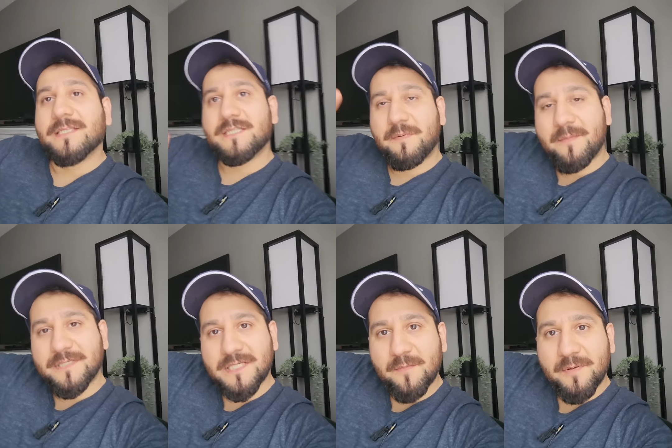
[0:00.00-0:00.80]
जब आप
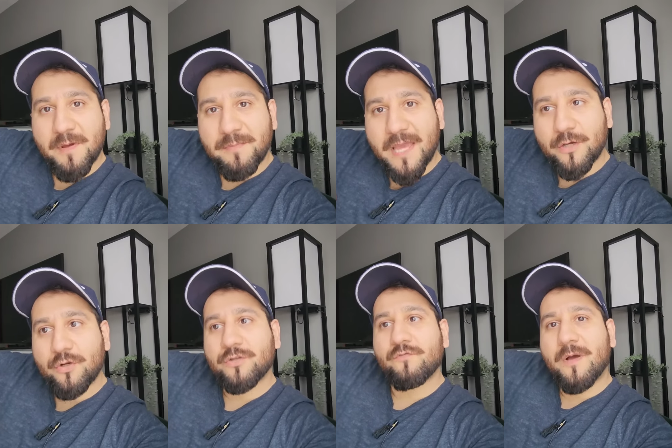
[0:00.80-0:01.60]
किसी कंपनी में अप्लाई
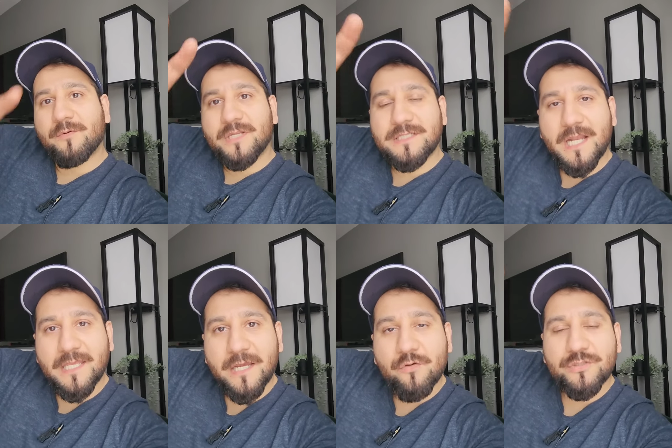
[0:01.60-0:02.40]
करोगे तो वो आपको नज़र आ
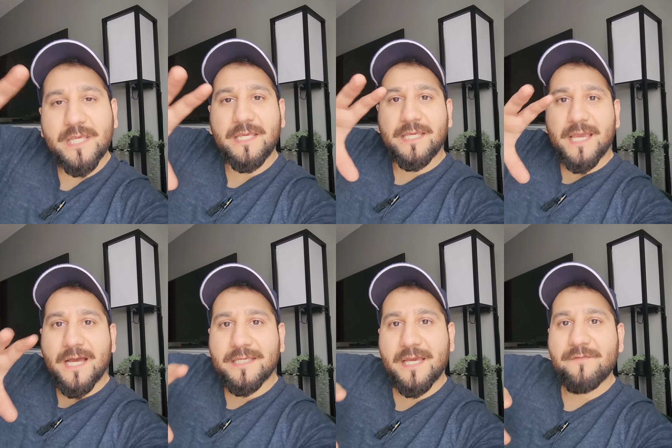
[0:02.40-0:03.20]
जाएगा उसकी
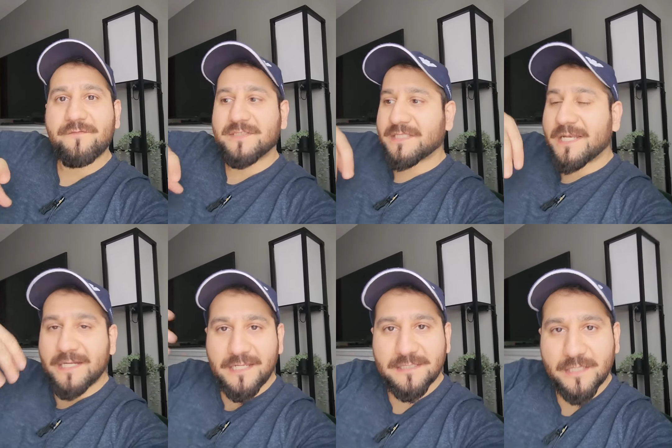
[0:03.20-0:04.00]
क्या क्या
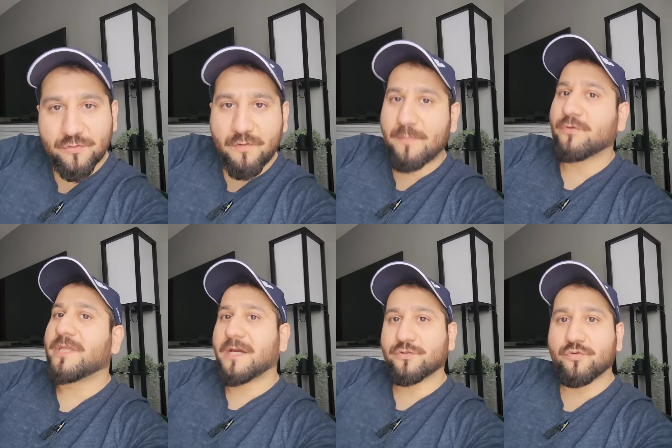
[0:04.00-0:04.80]
फैसिलिटीज़ हैं जो वो आपको
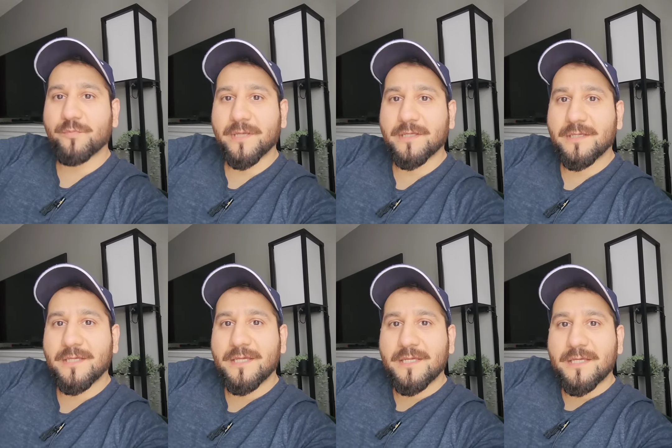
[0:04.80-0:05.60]
देगा शुरू में
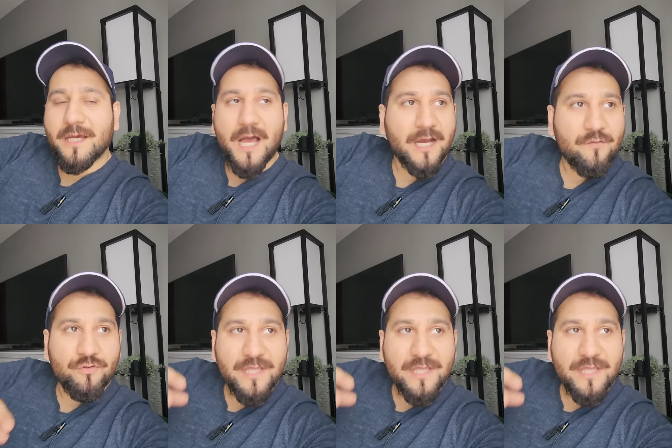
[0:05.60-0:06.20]
अगर वो